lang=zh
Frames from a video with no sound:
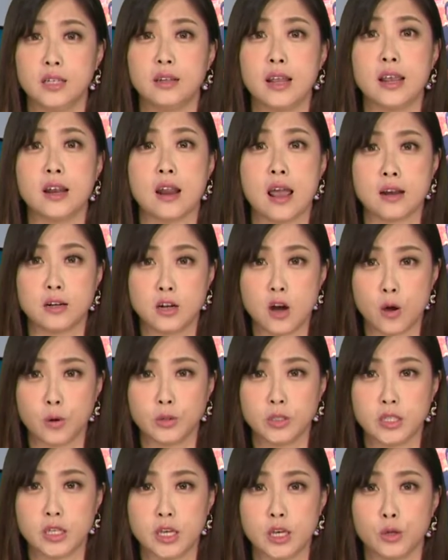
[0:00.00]
内来
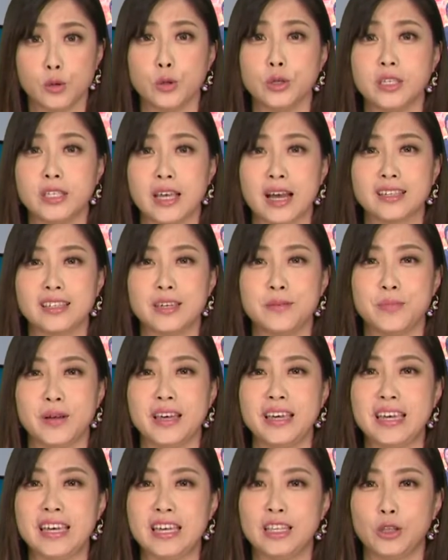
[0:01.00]
绕境，与乡亲
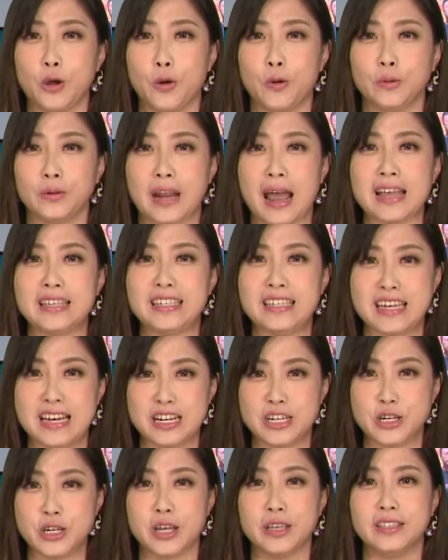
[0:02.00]
们一同来
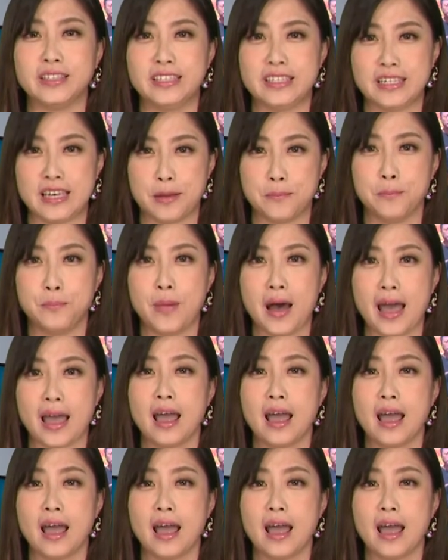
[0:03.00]
虔诚前拜，